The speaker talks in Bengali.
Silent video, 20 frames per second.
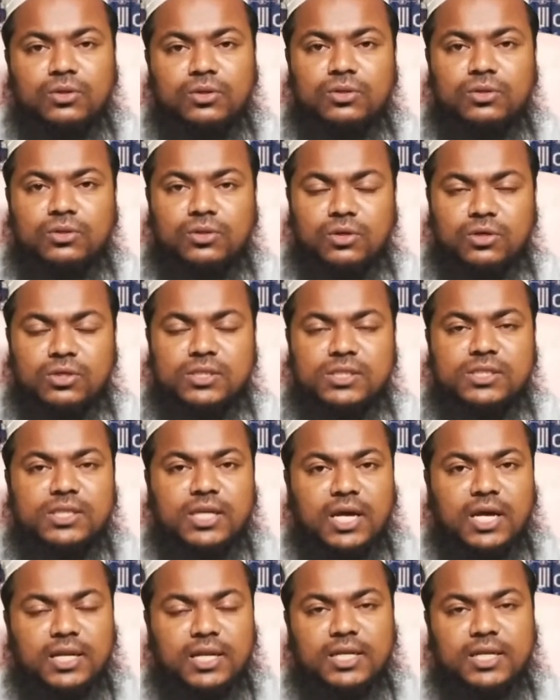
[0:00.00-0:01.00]
দর্শ
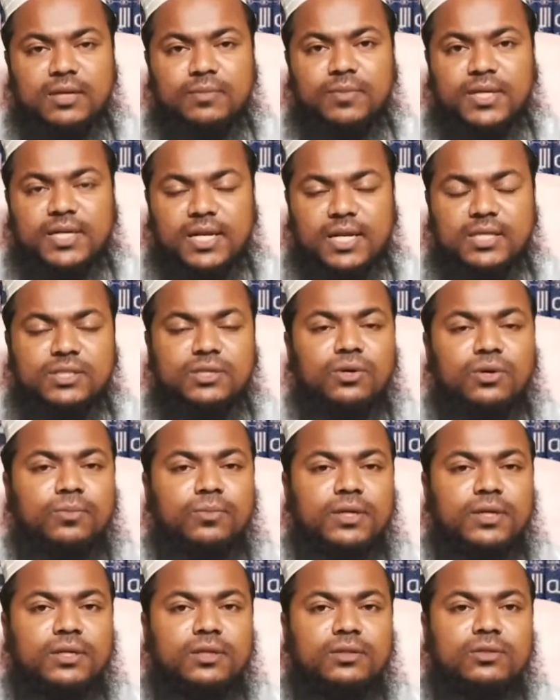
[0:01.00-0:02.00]
তালিম ক্লাস
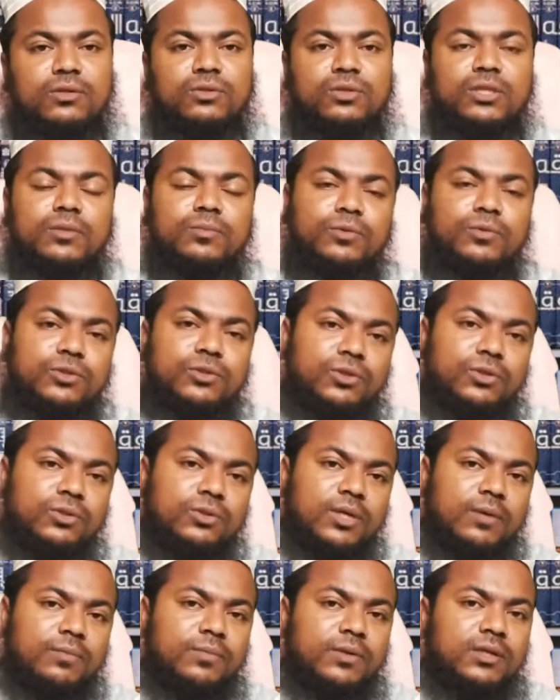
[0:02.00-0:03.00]
হবে ততদিন পর্যন্ত
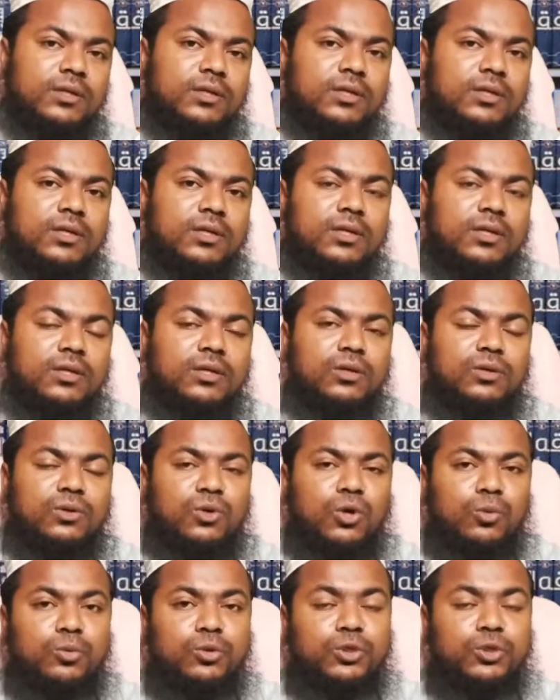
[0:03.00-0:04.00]
আপনি
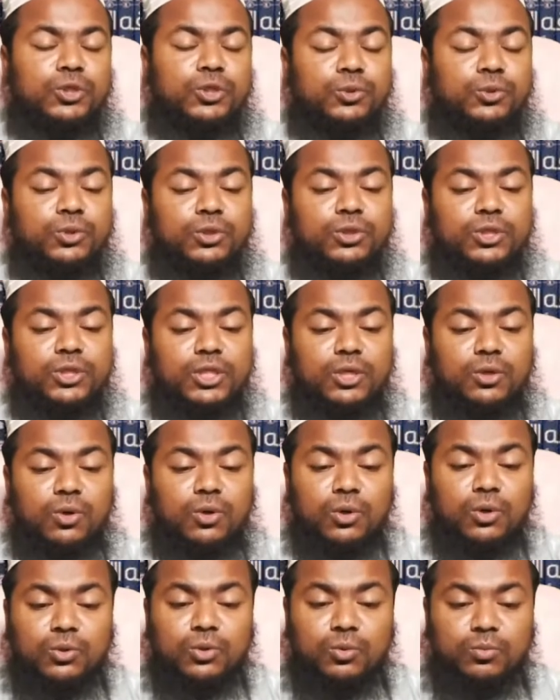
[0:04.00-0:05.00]
কবরে শয়ে শয়ে
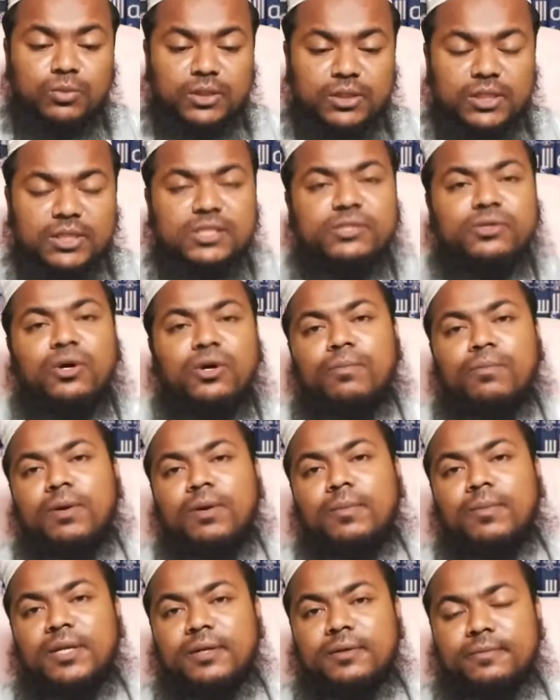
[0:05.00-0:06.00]
অটোমেটিক সব
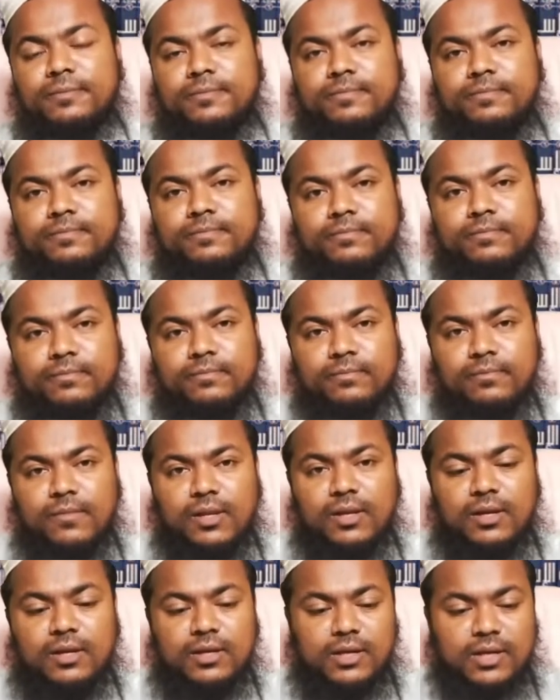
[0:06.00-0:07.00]
পাবেন
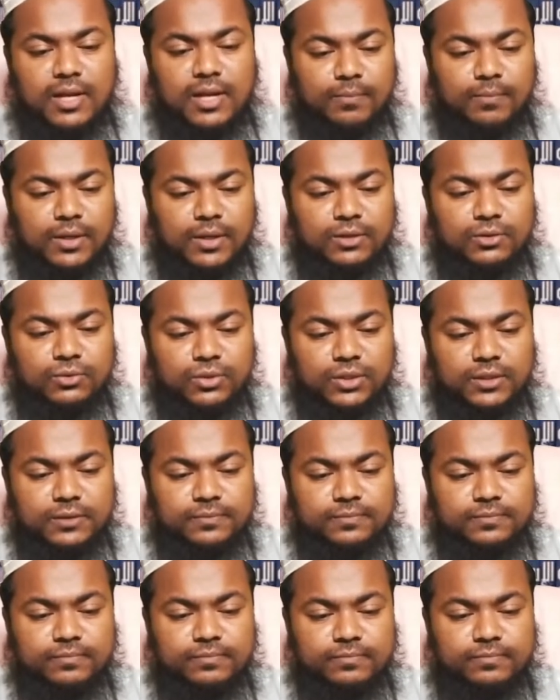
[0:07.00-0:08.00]
নাম্বার দুই
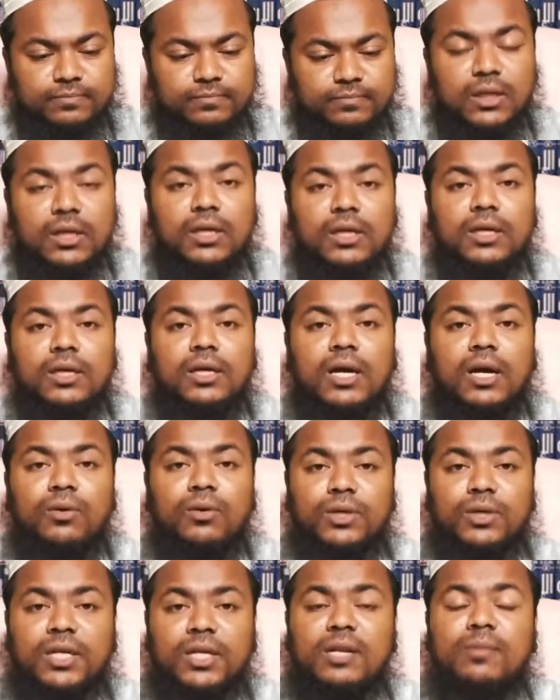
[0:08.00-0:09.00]
আও
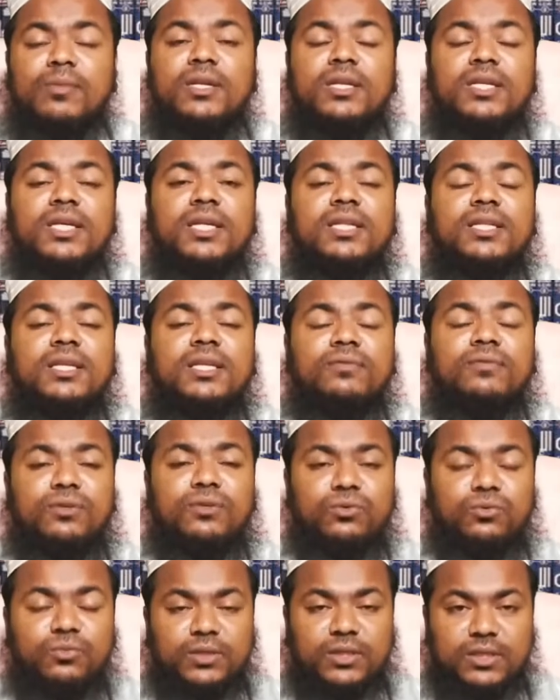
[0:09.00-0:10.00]
এলমিন ইয়ান্তাফি
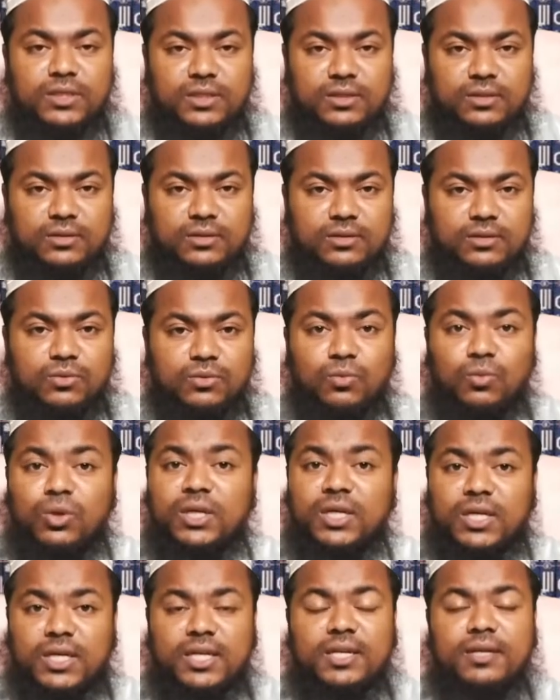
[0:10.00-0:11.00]
অবিহি ওই
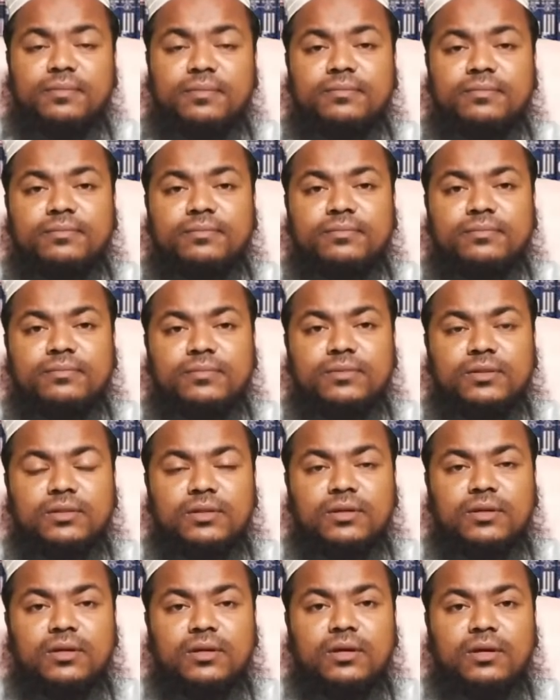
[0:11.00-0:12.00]
এলেম
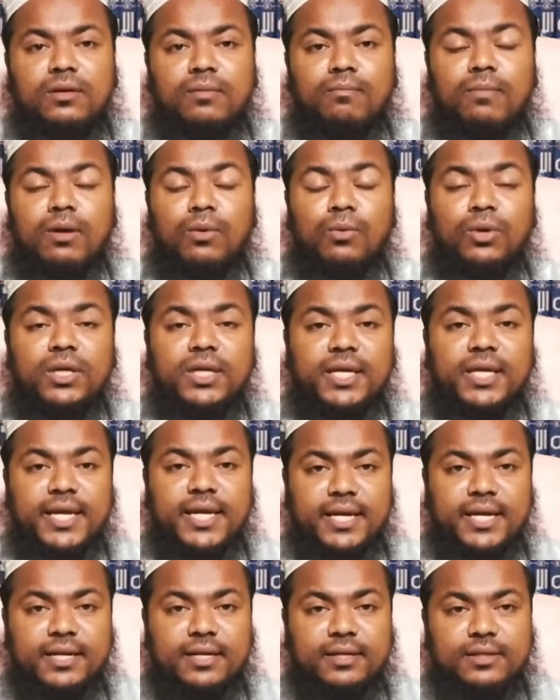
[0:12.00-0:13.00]
বা ওই
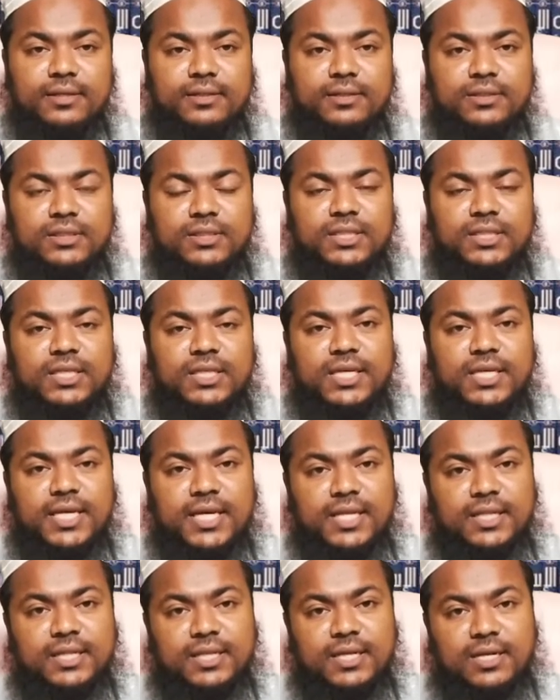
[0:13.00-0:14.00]
জ্ঞান যে
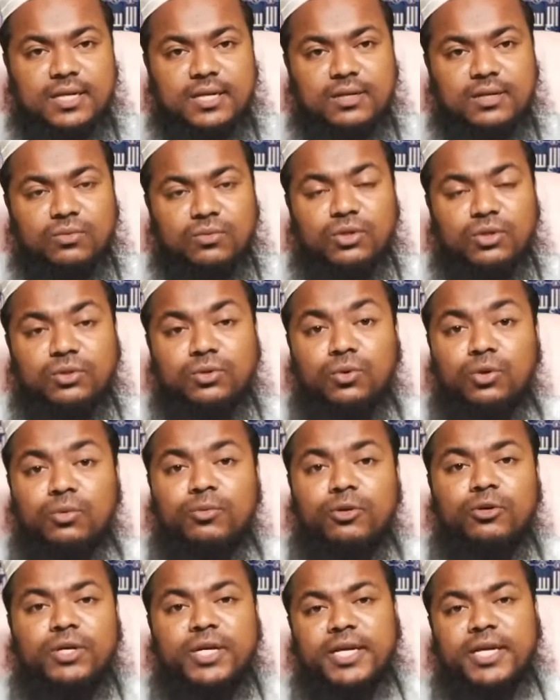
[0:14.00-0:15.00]
জ্ঞান দ্বারা ওই
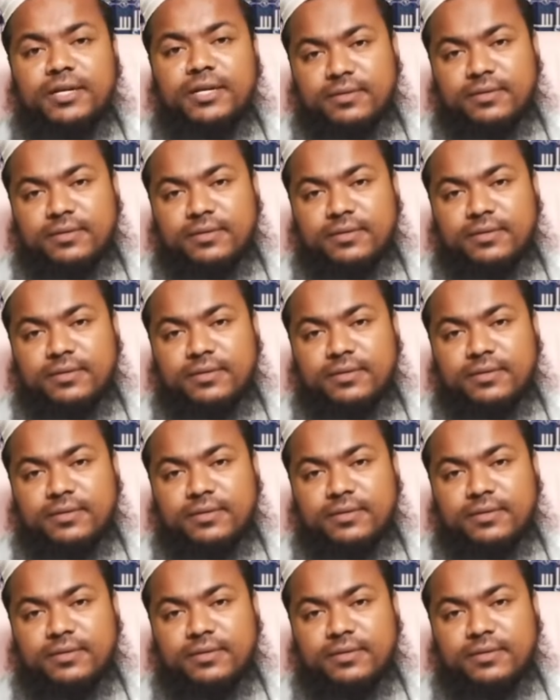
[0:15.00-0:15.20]
ধর্মীয় জ্ঞান